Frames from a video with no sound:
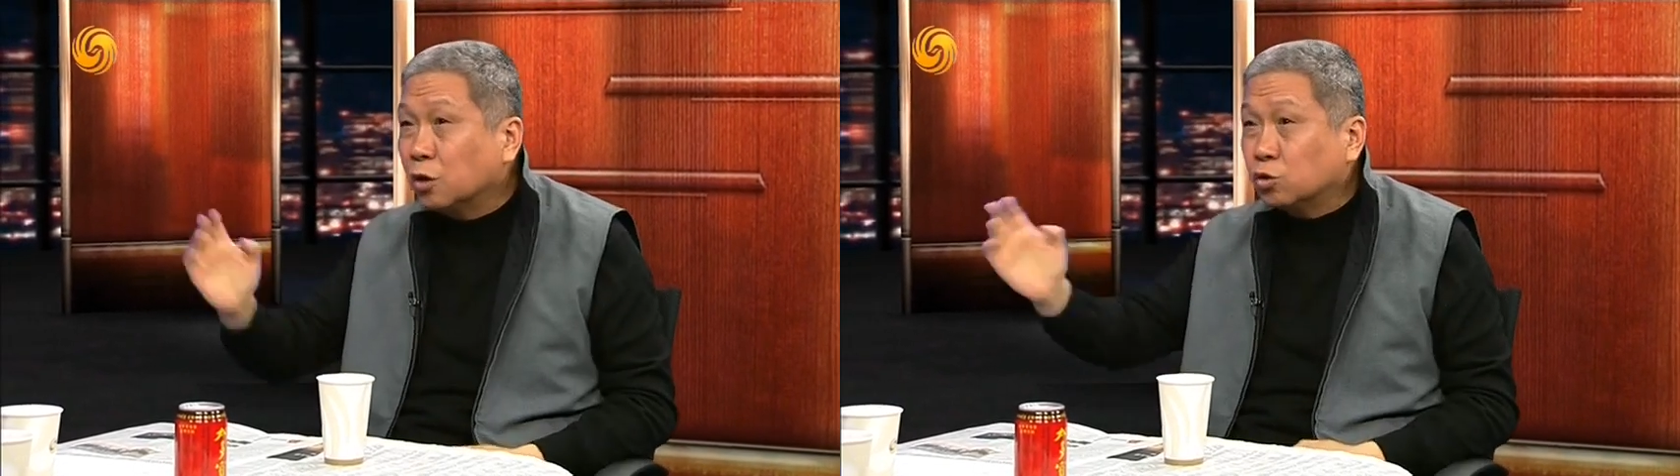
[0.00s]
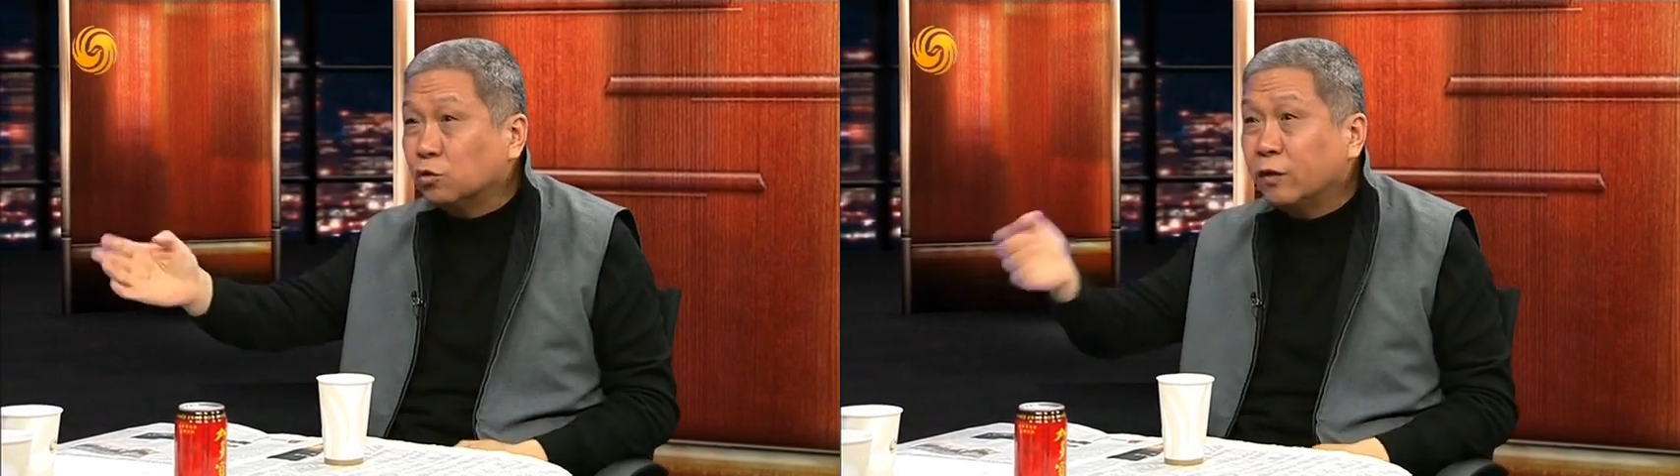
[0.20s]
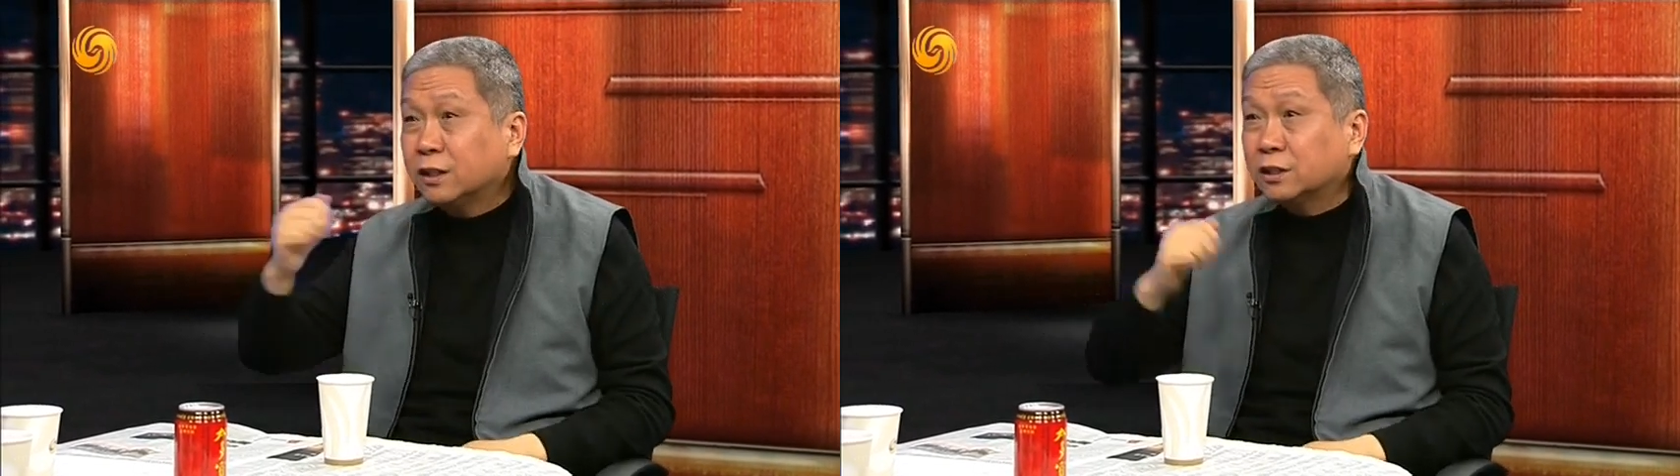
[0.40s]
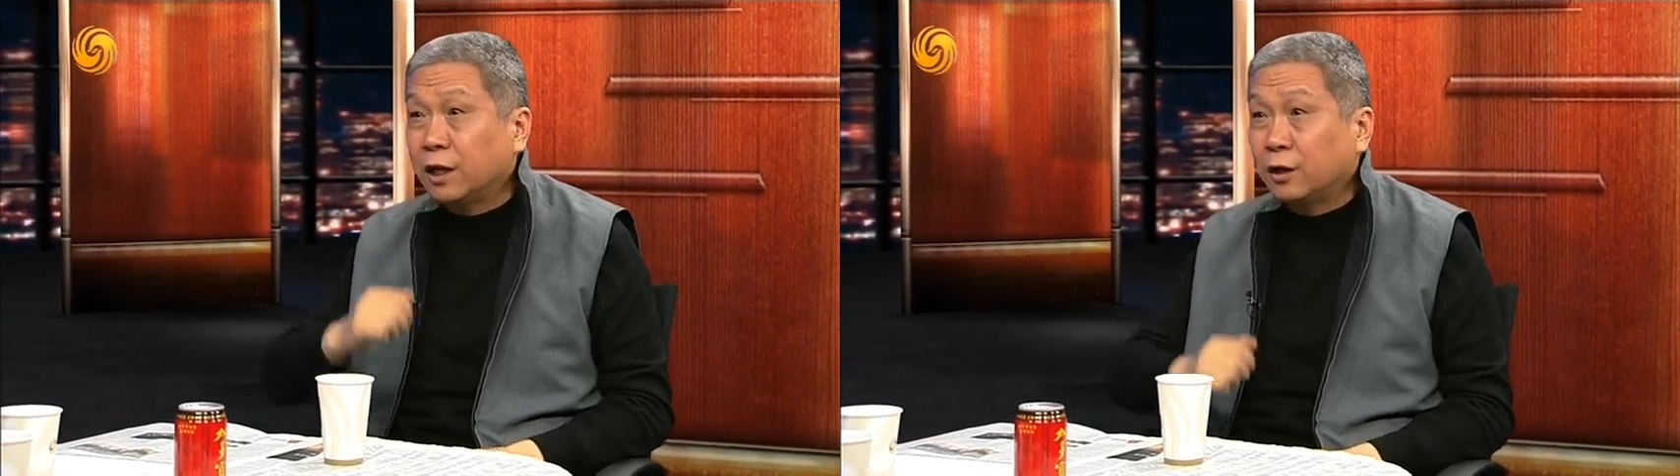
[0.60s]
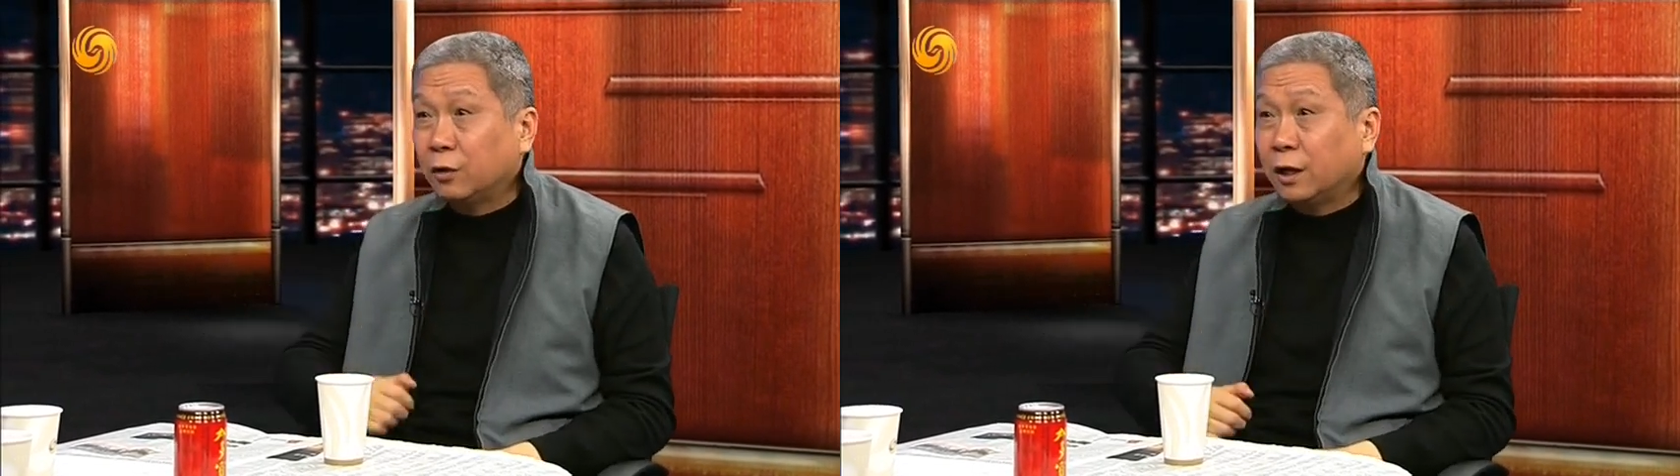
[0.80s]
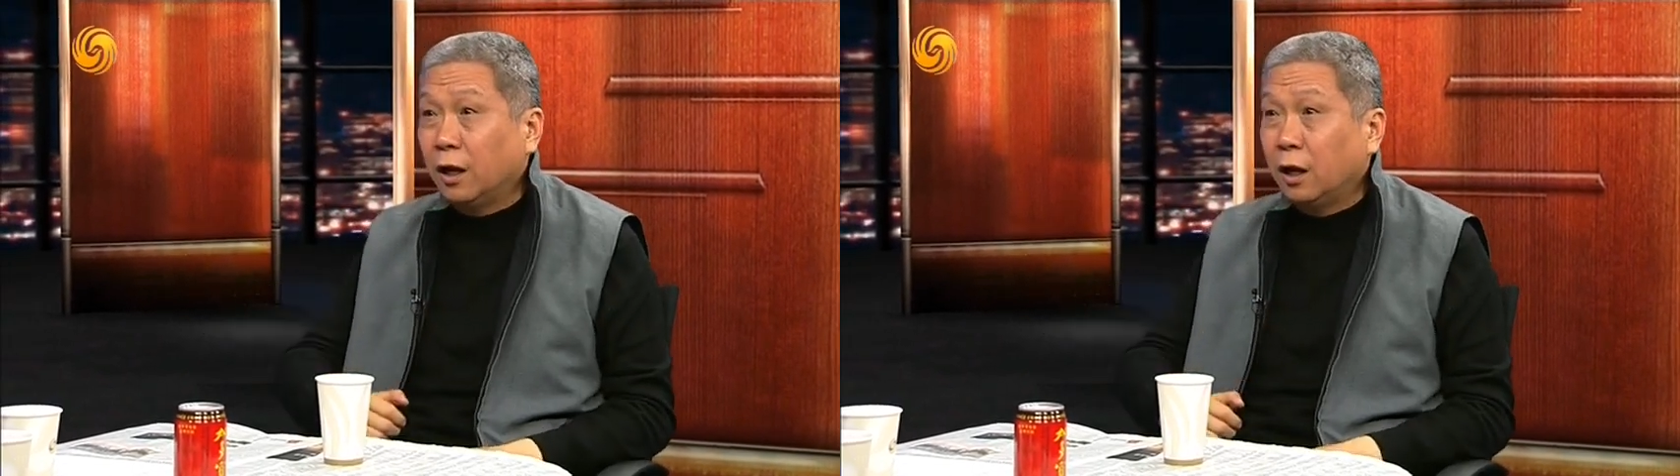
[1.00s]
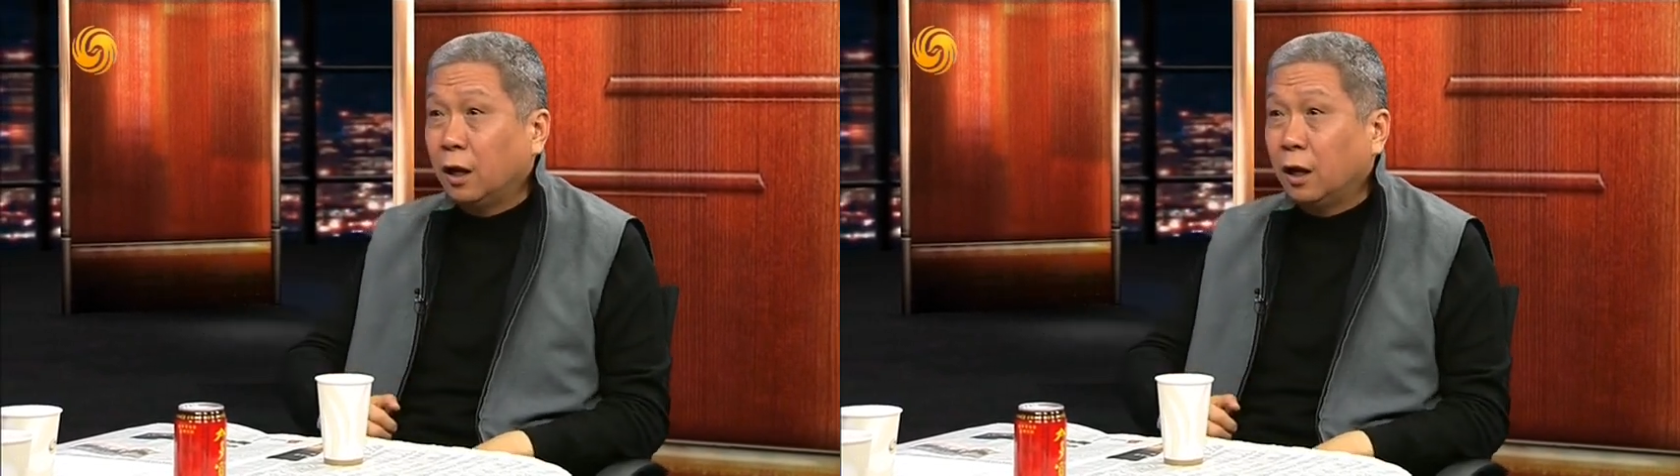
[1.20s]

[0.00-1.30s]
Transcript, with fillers: 除非是这种人。哦，